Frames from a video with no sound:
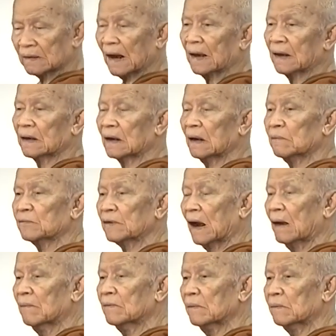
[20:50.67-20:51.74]
ตันกับ
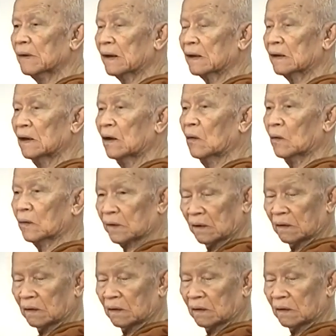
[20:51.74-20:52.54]
สามสิบเจ็ดกิโลค